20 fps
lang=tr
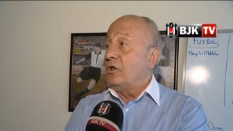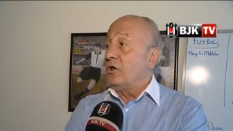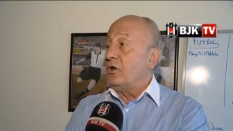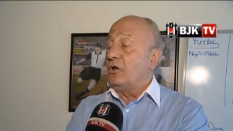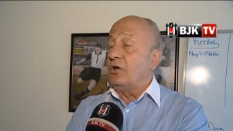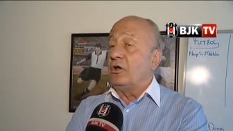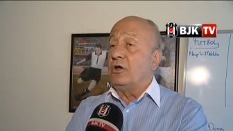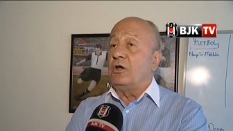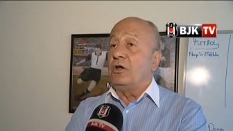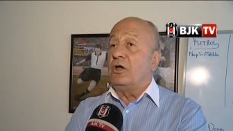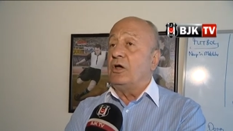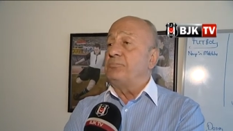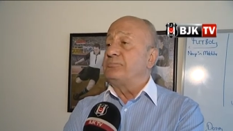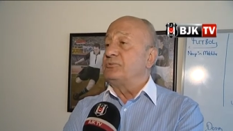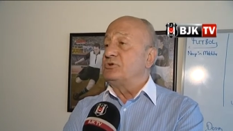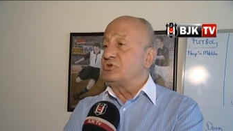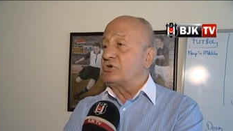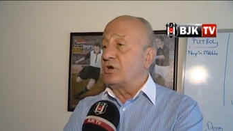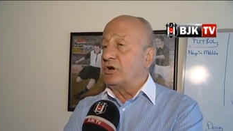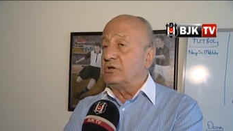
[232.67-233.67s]
Ee,
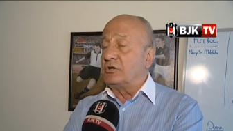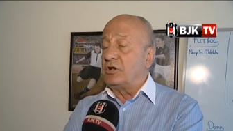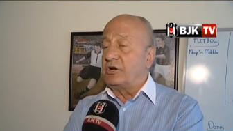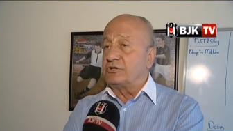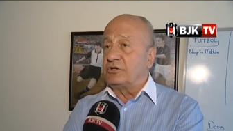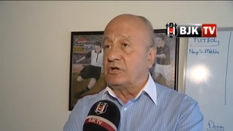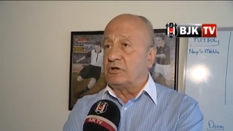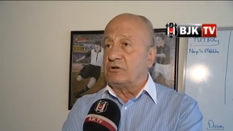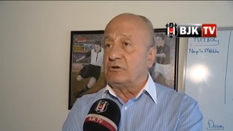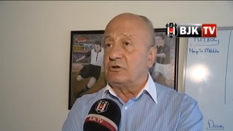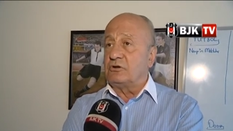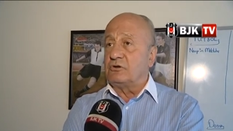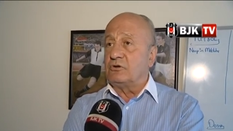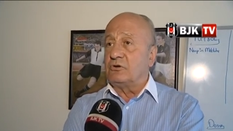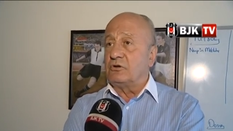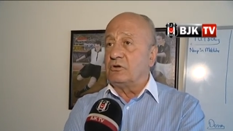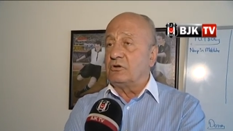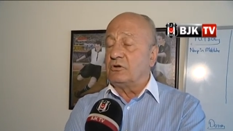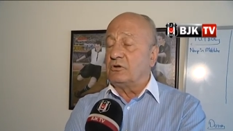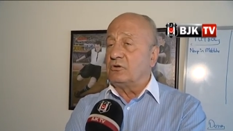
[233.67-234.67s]
hep dışarılarda e,
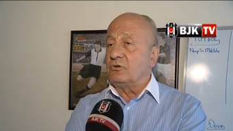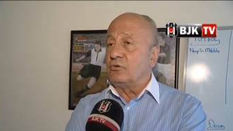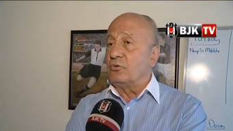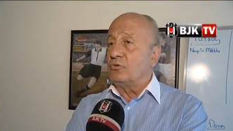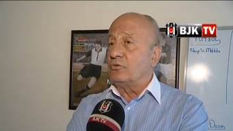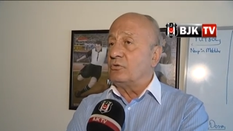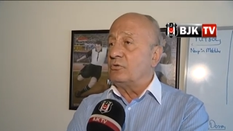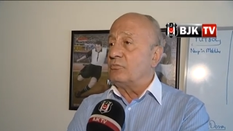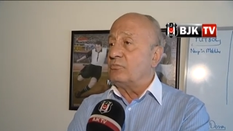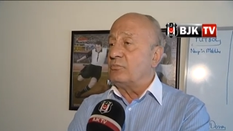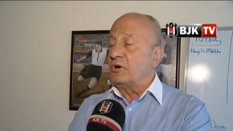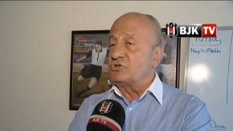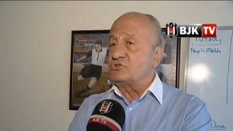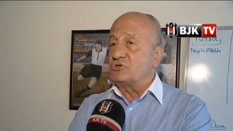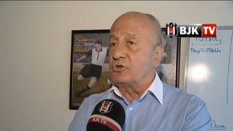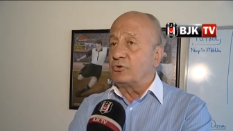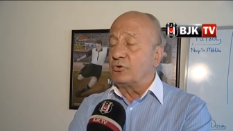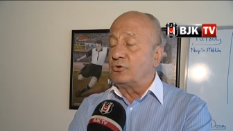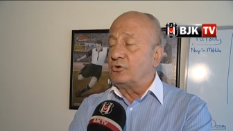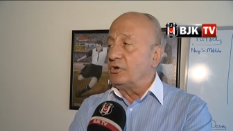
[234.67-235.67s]

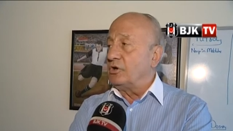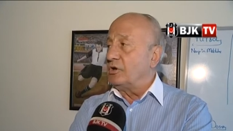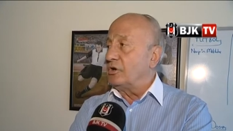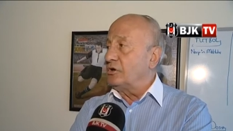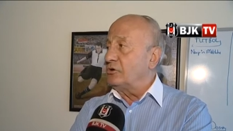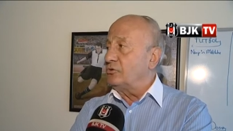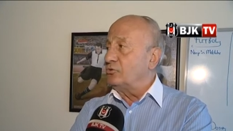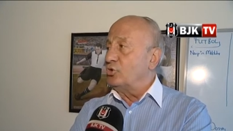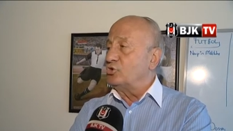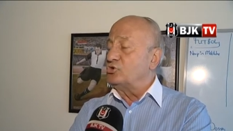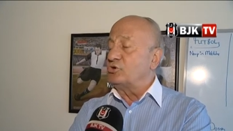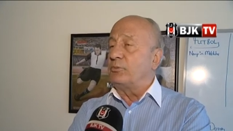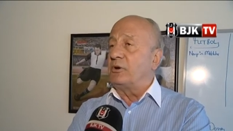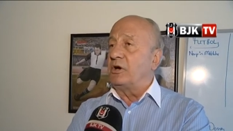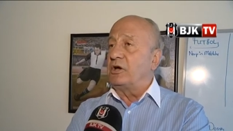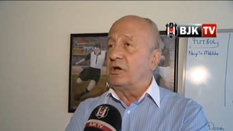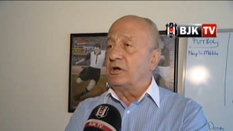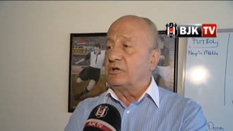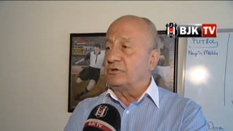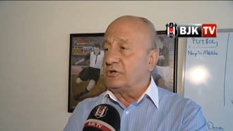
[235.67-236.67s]
maçlar oynayarak, göçebe
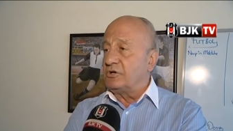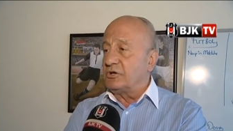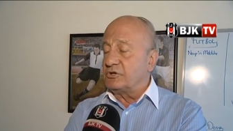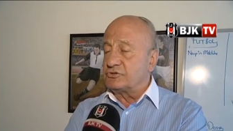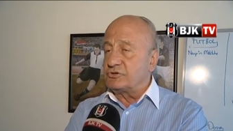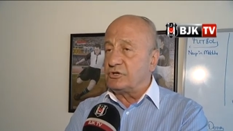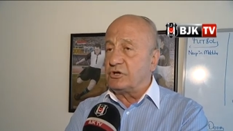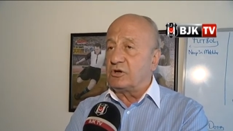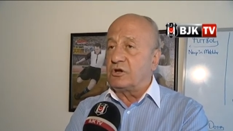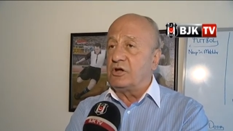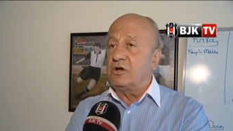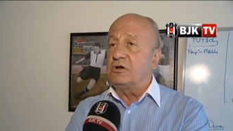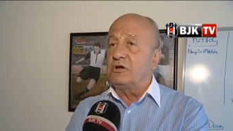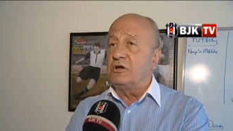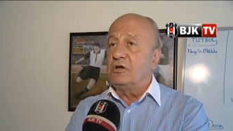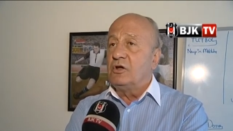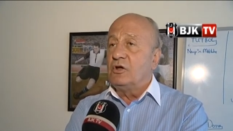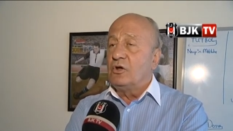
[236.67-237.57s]
hayatı yaşayarak